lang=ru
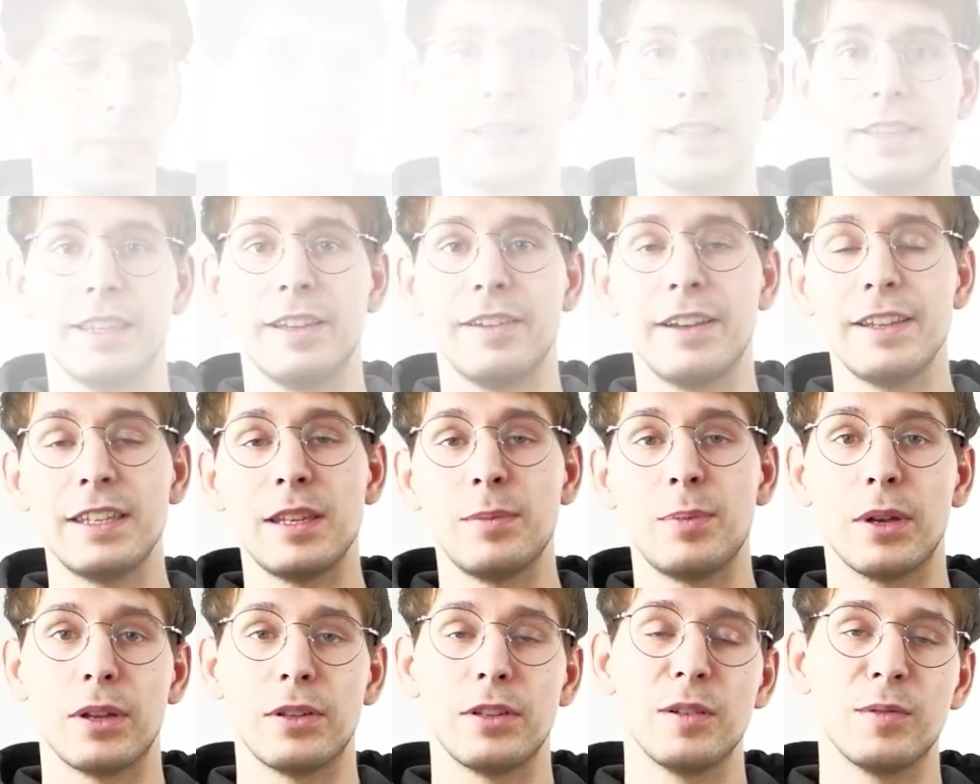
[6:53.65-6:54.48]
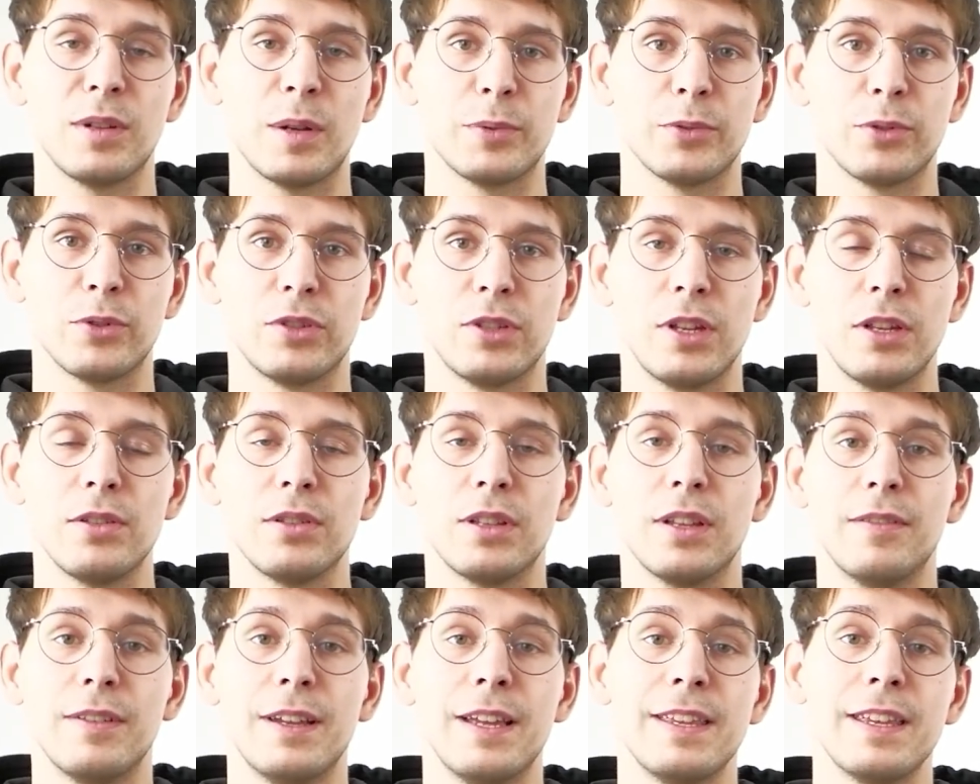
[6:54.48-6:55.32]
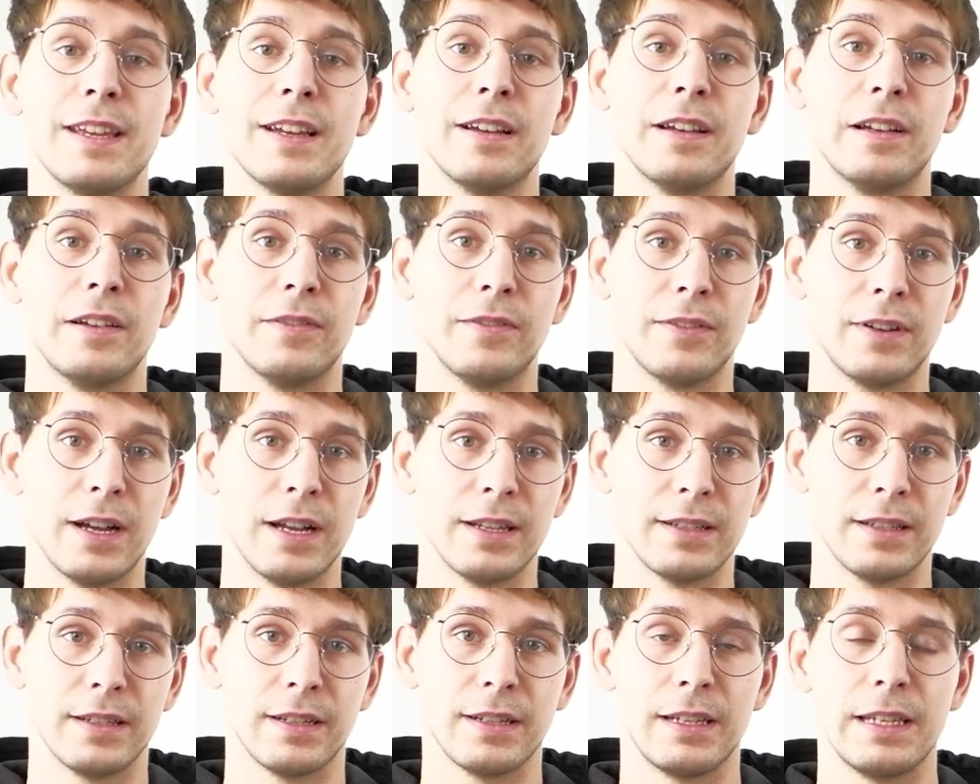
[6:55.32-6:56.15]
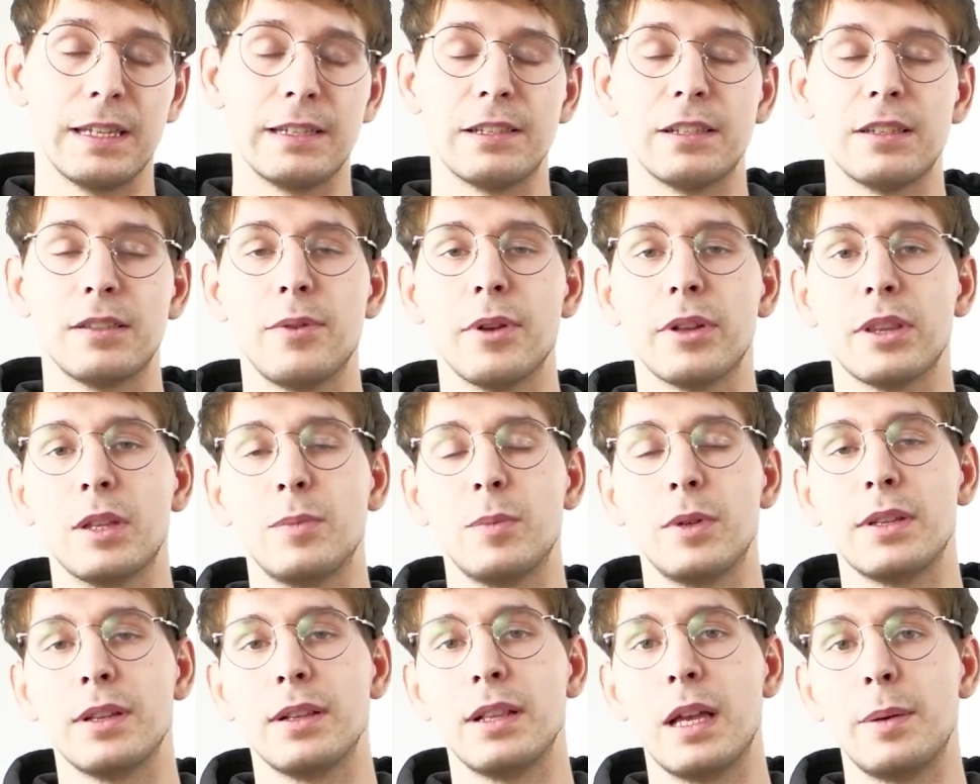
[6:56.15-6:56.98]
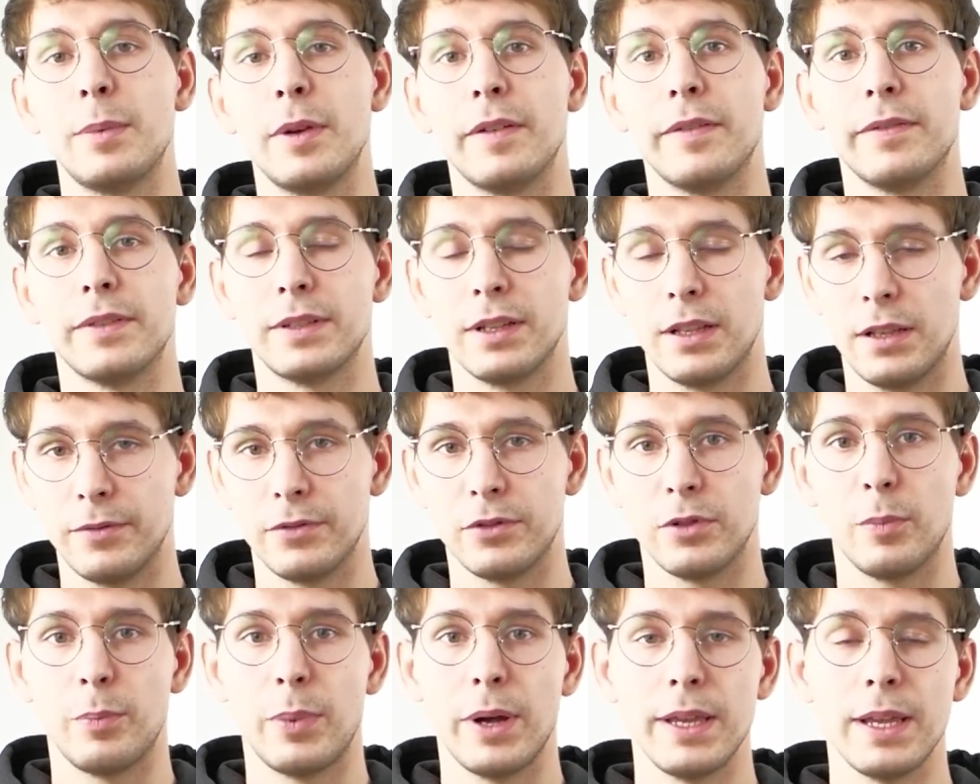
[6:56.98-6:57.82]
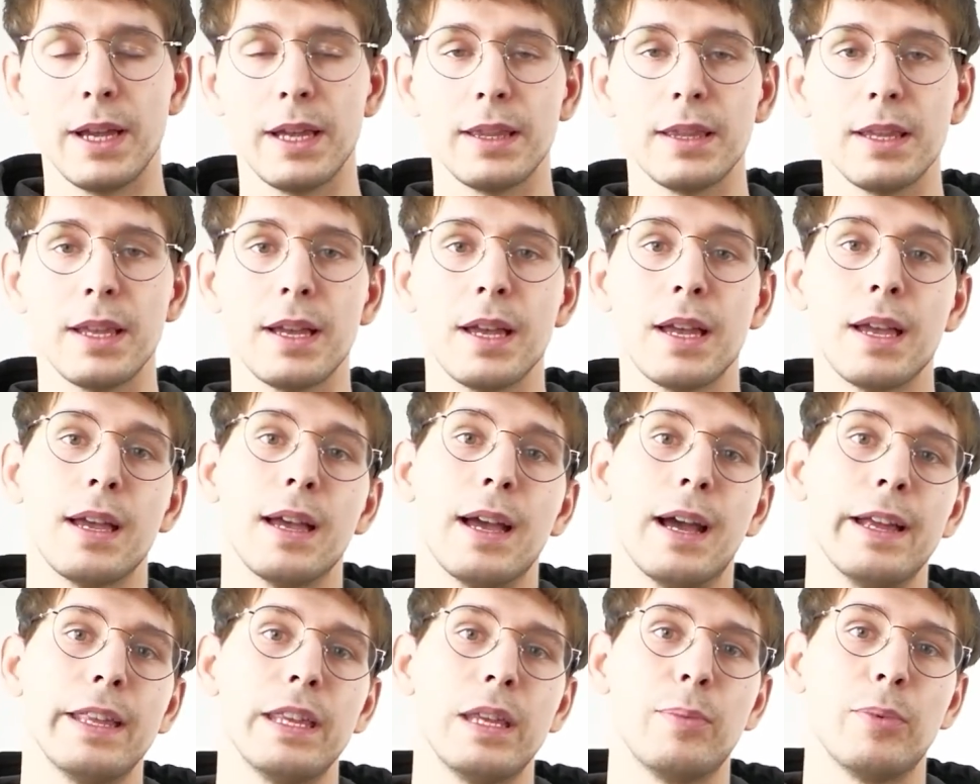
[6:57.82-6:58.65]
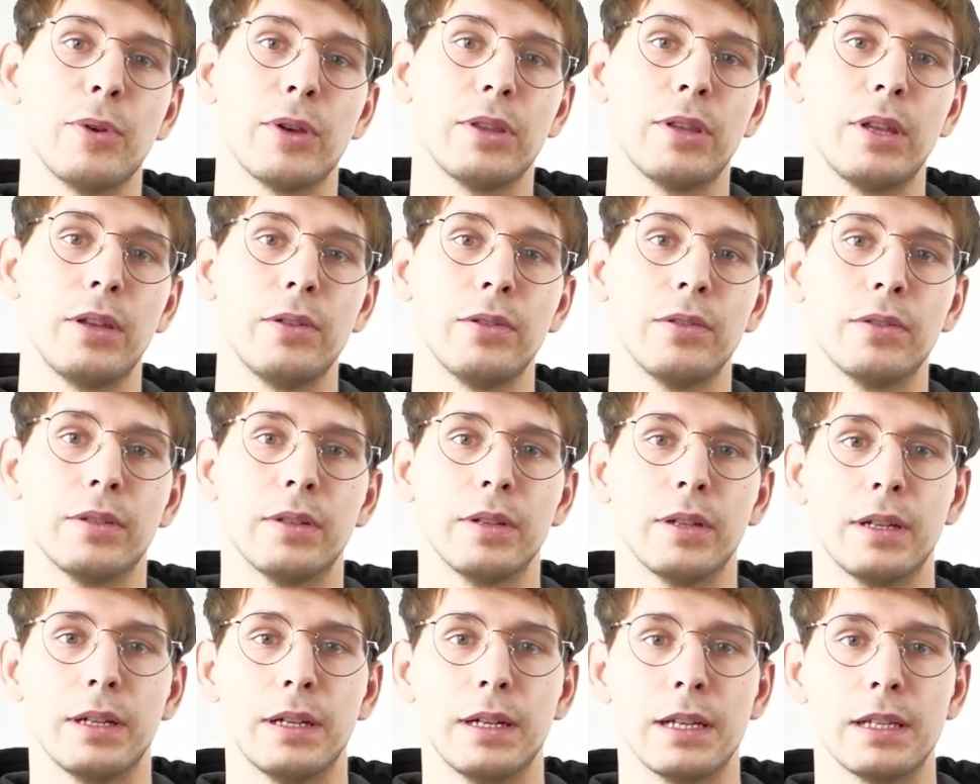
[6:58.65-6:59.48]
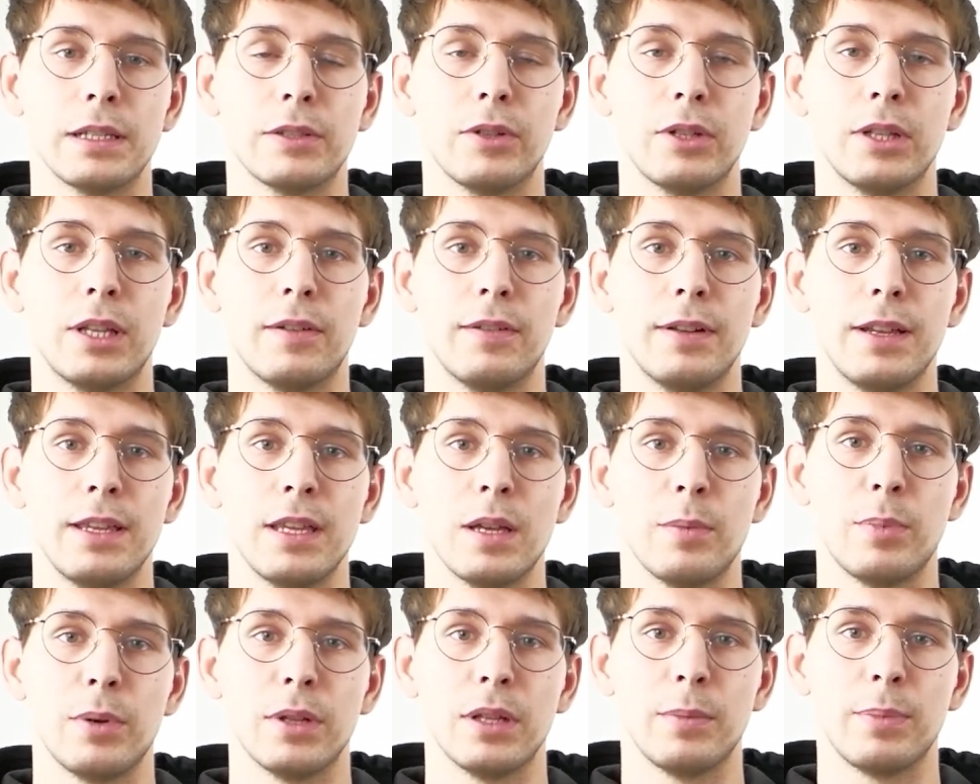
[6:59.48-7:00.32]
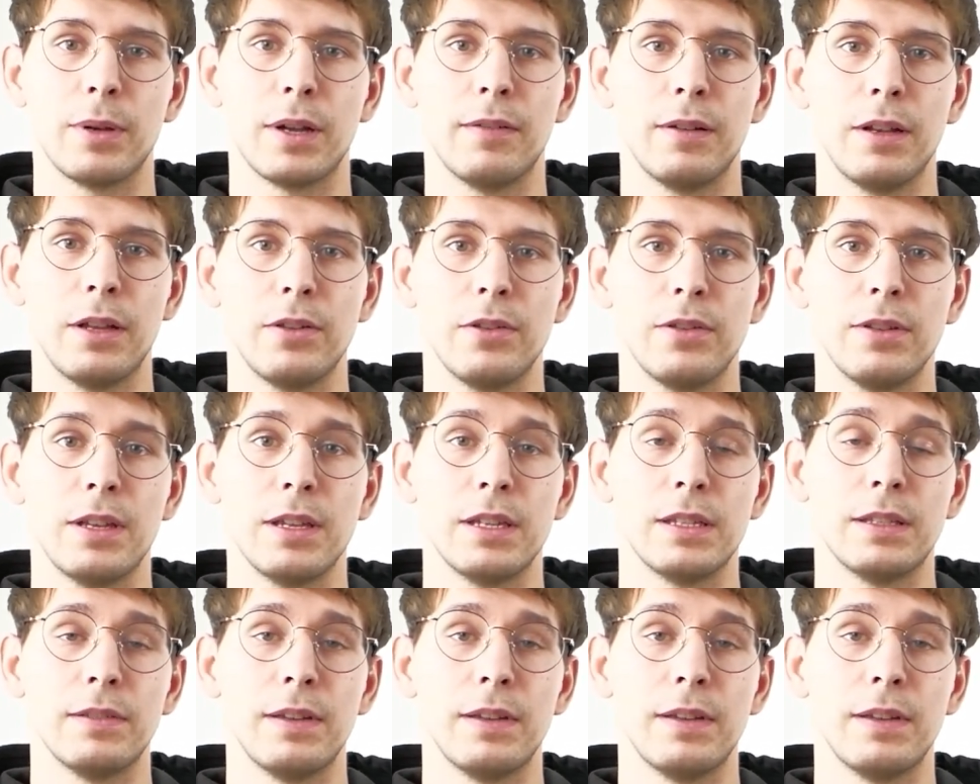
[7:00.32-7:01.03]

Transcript: Давайте перейдем к обсуждению давления в газах. Если с твердыми телами в целом все понятно, они передают э, а, свое давление по направлению действия